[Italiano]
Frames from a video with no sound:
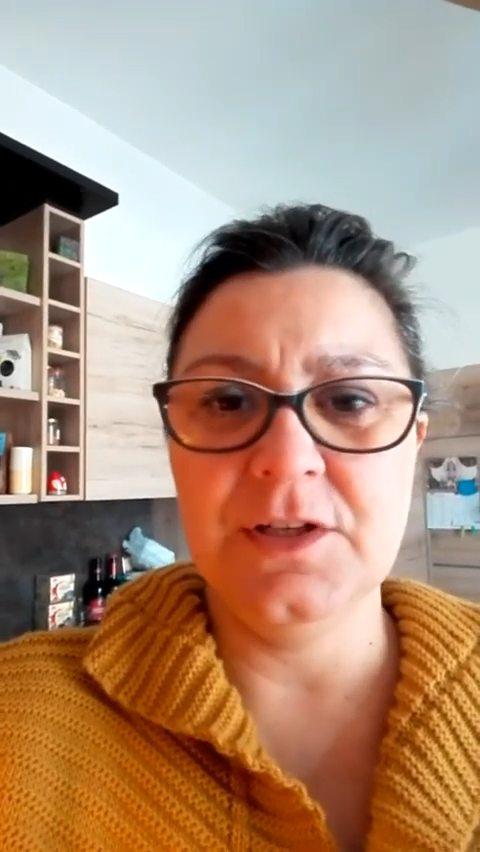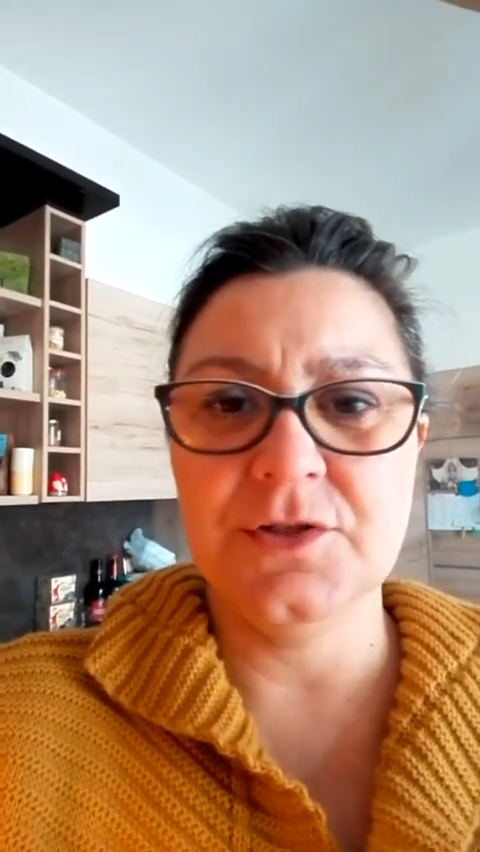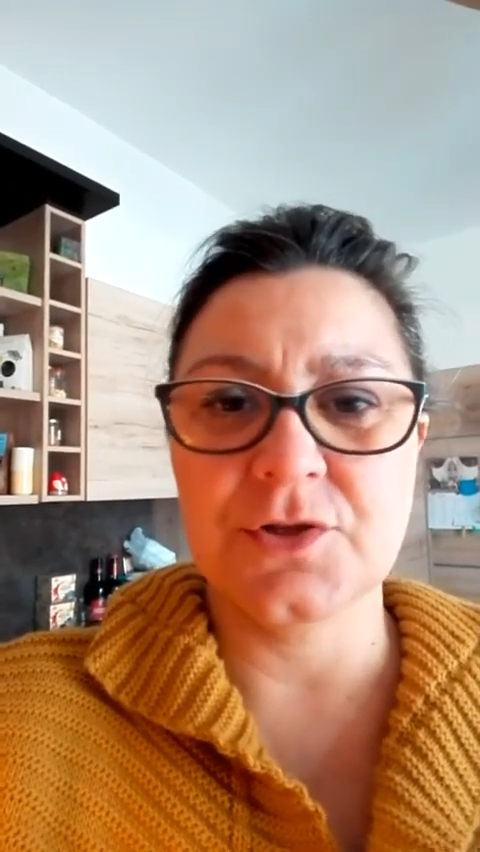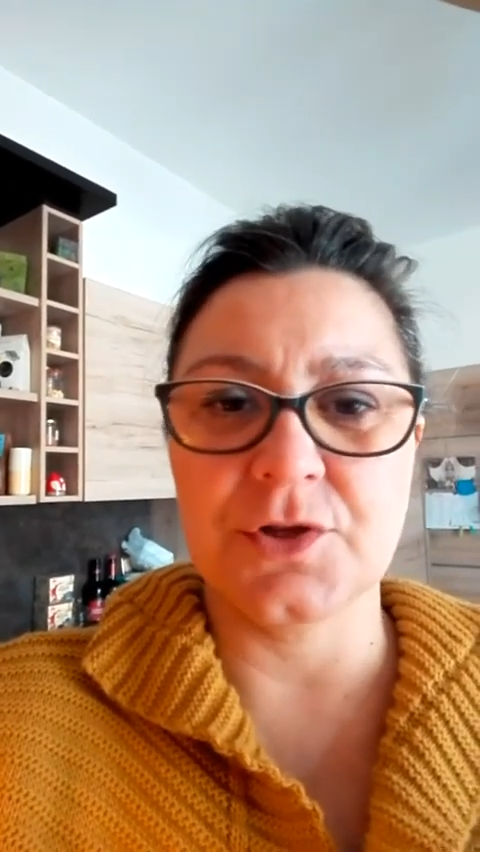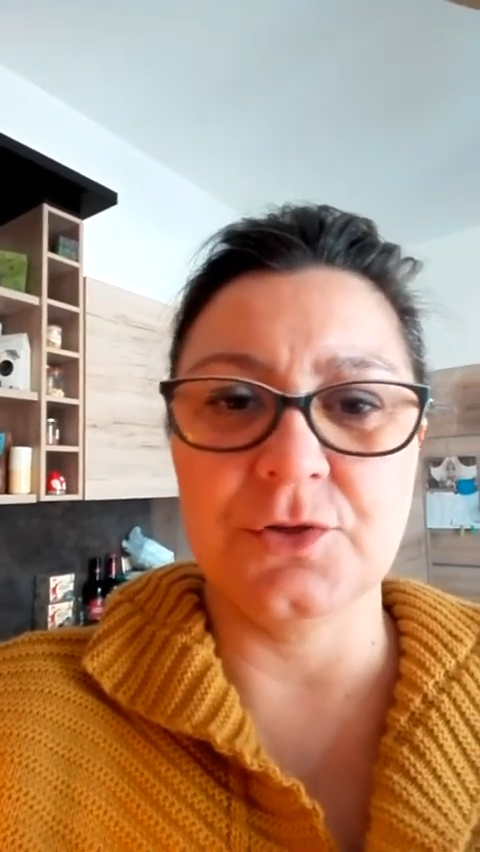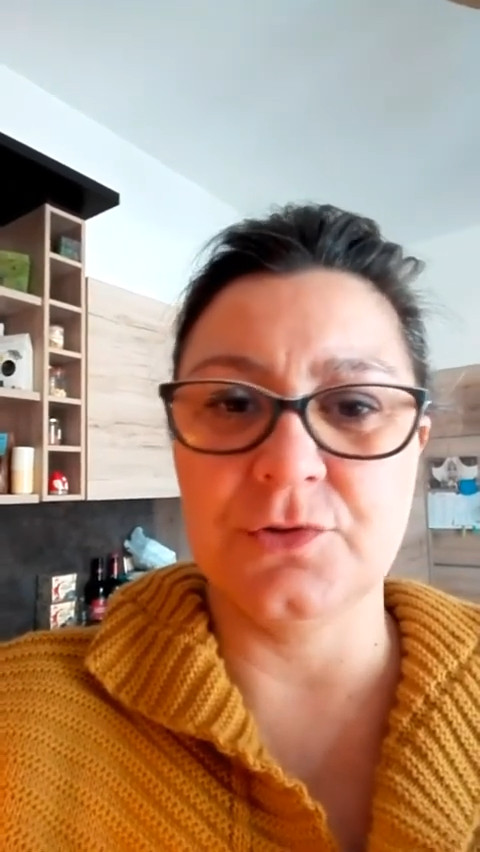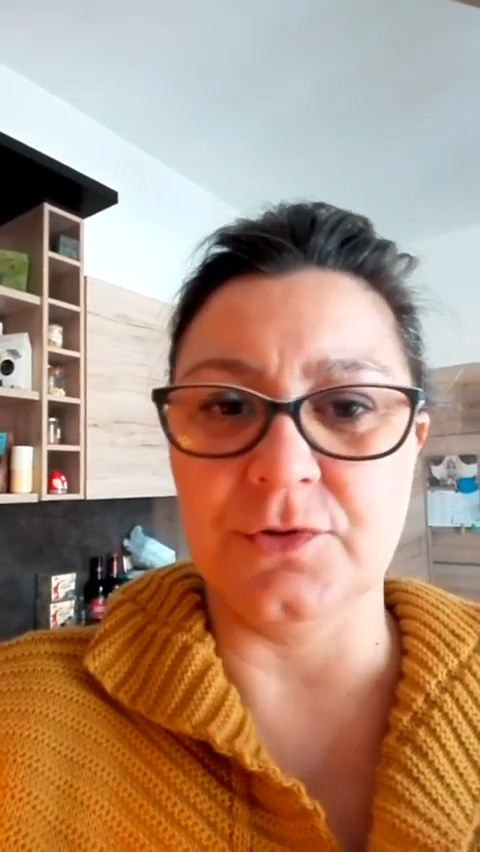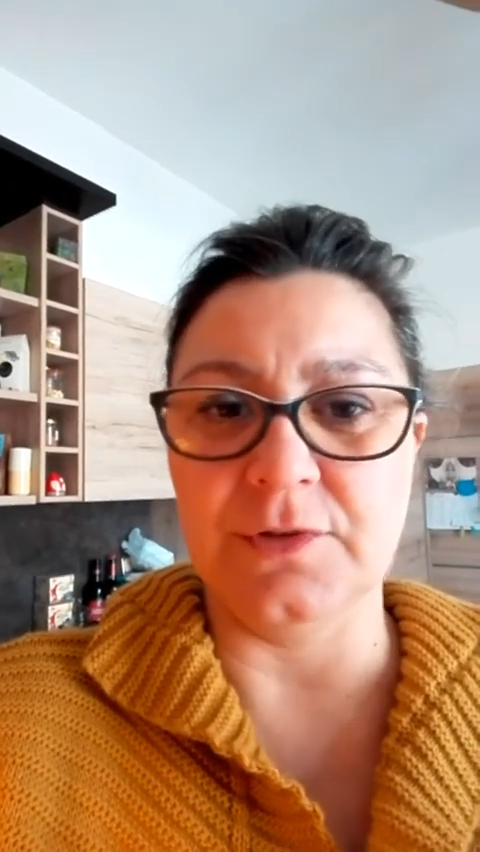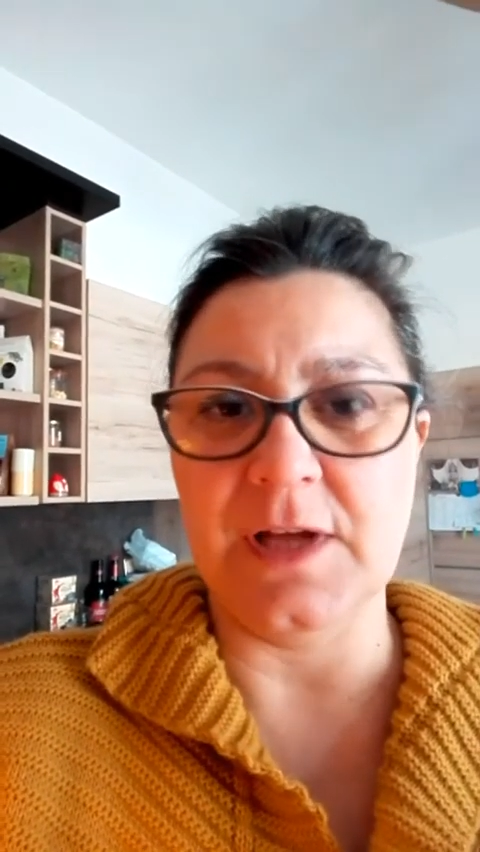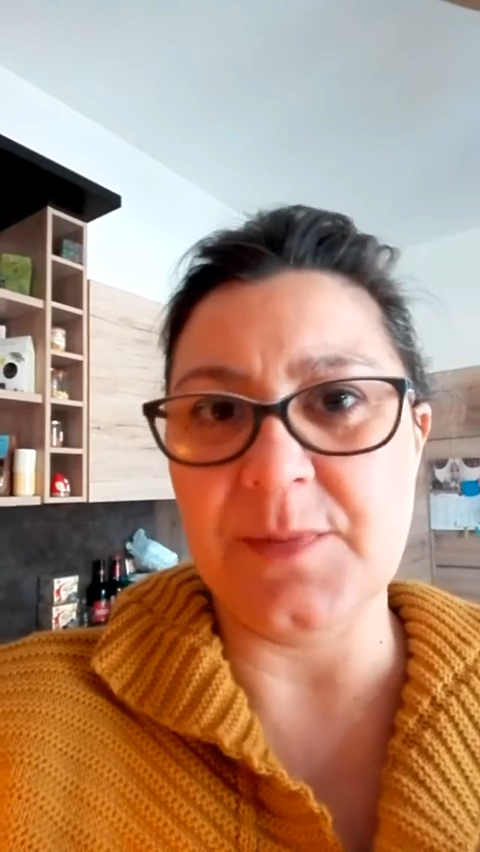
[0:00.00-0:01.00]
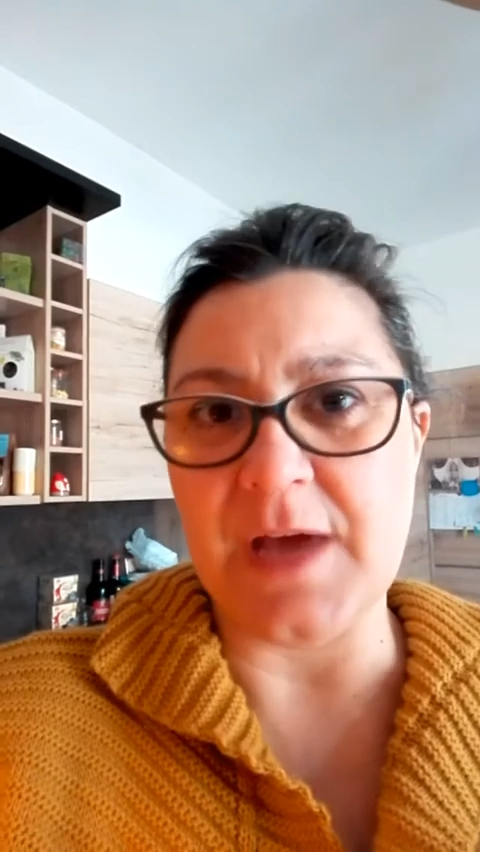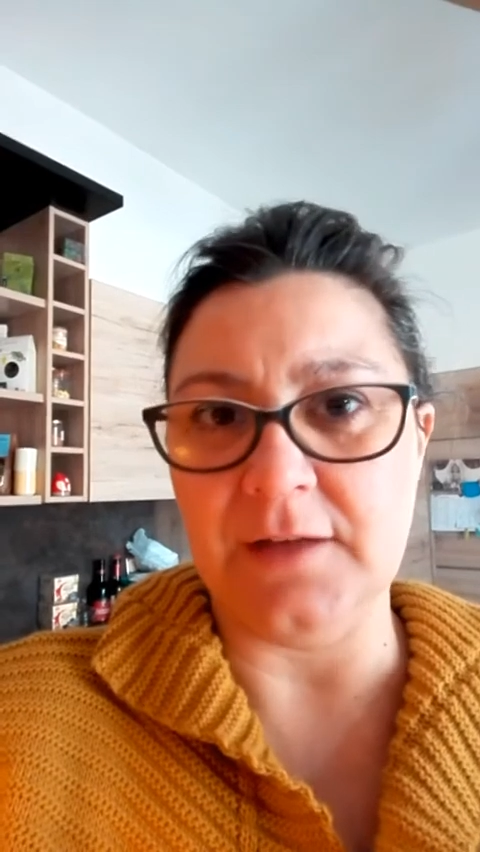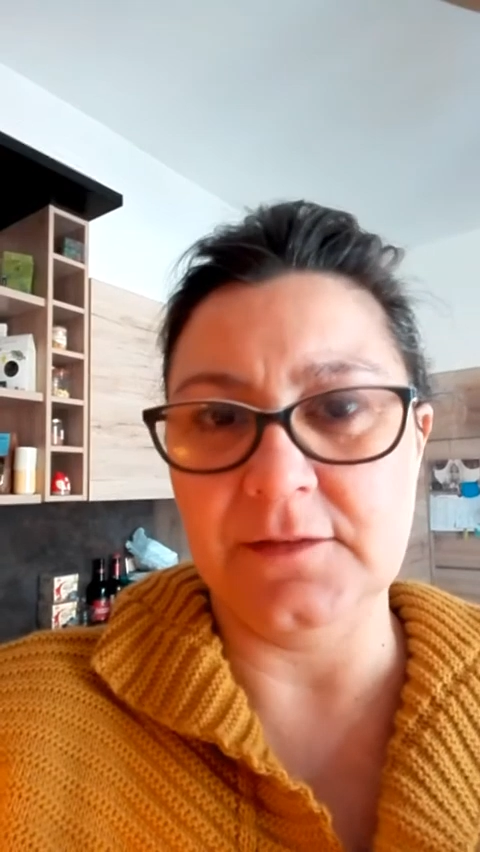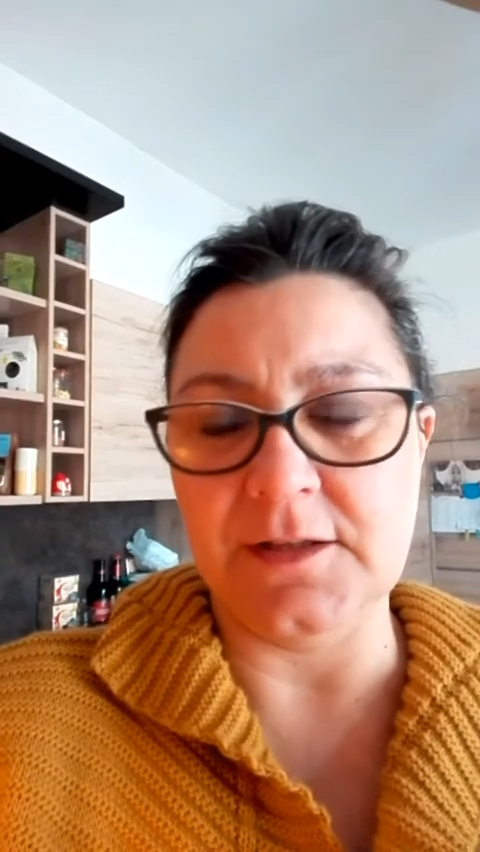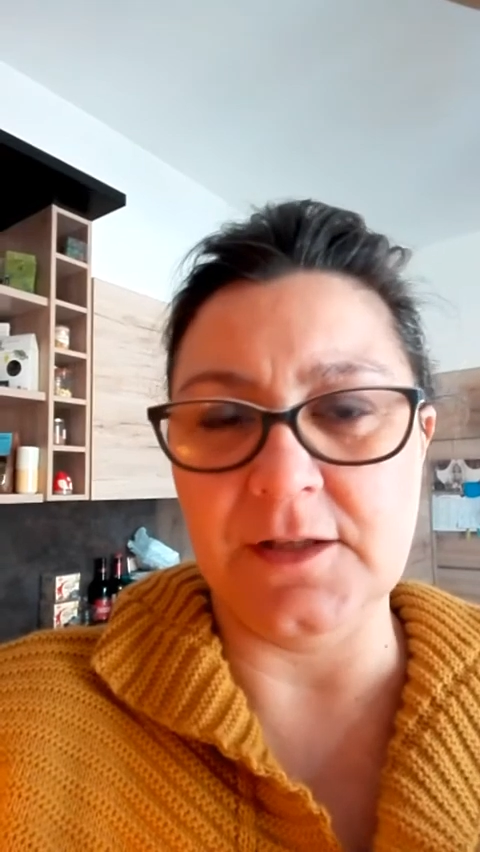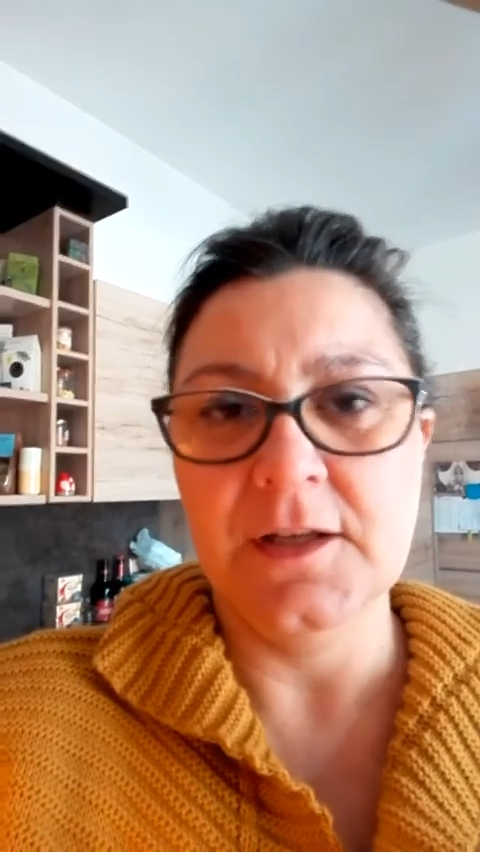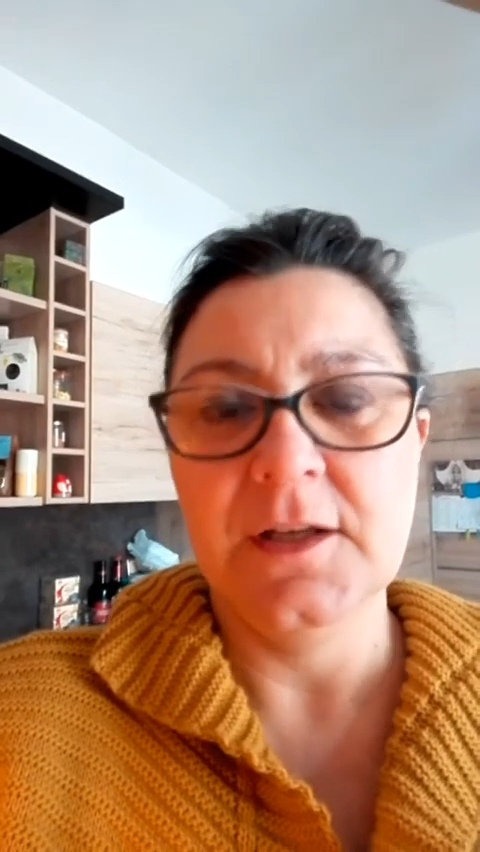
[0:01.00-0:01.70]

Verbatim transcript: in sostituzione ai piatti.